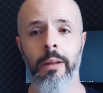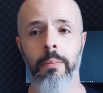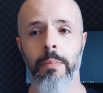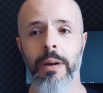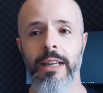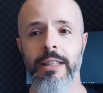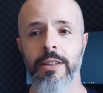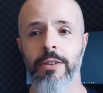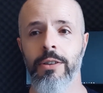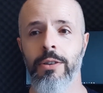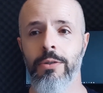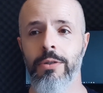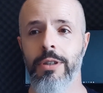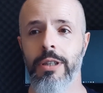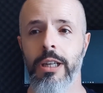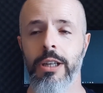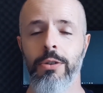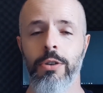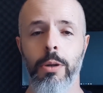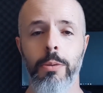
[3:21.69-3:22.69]
mas eu não
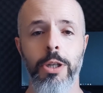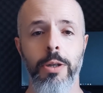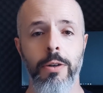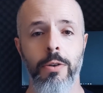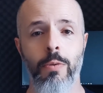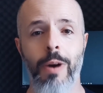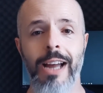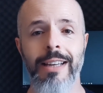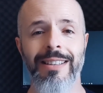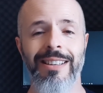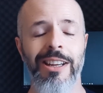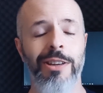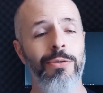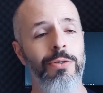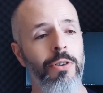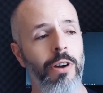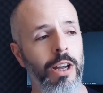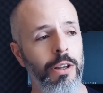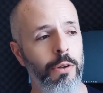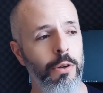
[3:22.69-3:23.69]
sei o nome de quase
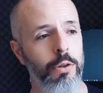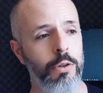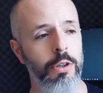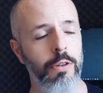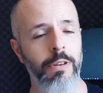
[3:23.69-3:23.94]
nenhum jogador do